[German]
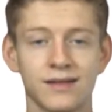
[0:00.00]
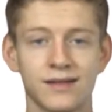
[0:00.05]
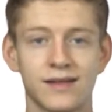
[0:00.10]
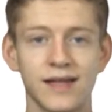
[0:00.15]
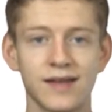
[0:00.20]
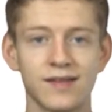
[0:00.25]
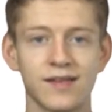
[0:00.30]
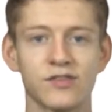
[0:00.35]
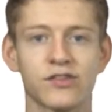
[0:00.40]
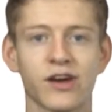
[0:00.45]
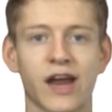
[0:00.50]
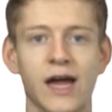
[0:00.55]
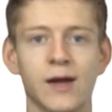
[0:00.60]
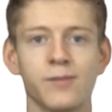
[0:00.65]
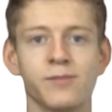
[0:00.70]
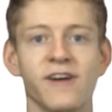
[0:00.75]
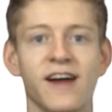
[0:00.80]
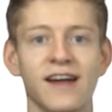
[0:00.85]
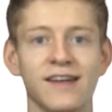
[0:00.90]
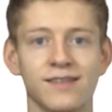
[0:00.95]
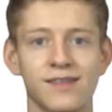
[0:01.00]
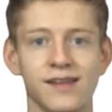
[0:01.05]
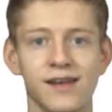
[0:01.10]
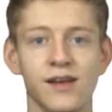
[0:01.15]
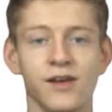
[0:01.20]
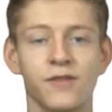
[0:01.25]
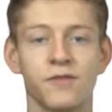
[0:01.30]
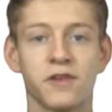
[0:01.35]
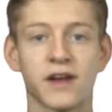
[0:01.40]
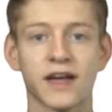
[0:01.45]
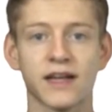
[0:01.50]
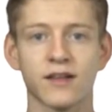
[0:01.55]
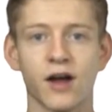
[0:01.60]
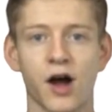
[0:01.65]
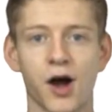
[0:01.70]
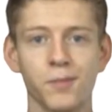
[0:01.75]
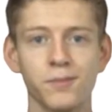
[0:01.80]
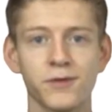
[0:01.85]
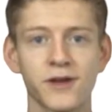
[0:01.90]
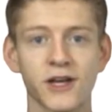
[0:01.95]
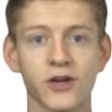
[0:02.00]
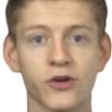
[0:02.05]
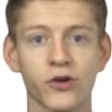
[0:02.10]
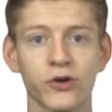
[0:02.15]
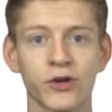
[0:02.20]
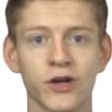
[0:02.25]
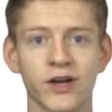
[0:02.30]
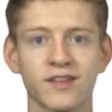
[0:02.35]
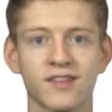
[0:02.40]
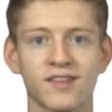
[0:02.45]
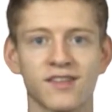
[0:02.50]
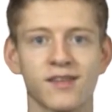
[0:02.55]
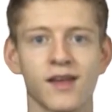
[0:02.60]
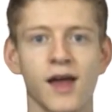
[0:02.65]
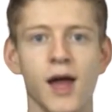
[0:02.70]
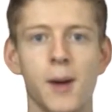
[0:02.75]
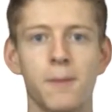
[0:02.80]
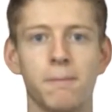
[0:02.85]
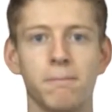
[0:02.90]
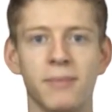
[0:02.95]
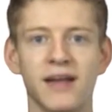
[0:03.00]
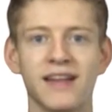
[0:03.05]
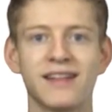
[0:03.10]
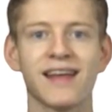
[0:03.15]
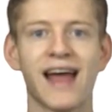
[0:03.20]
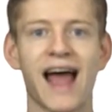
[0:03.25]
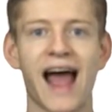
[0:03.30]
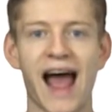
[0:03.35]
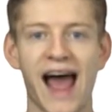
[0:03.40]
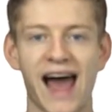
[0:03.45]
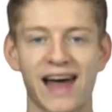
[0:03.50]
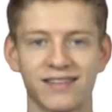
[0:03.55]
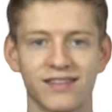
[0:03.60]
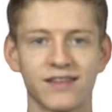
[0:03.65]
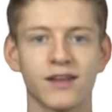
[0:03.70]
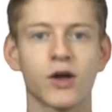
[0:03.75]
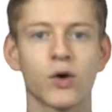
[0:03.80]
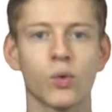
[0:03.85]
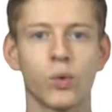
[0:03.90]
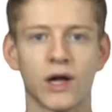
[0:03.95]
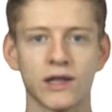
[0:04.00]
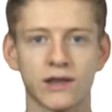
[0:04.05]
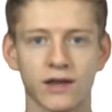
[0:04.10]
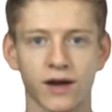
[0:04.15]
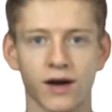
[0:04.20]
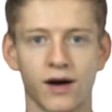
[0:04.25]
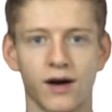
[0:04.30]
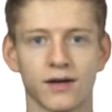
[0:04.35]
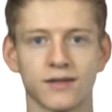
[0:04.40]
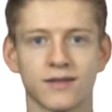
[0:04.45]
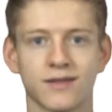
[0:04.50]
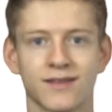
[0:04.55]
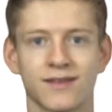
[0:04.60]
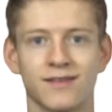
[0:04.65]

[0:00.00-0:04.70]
Diese Schreibweise wird abgekürzt mit n Quadrat.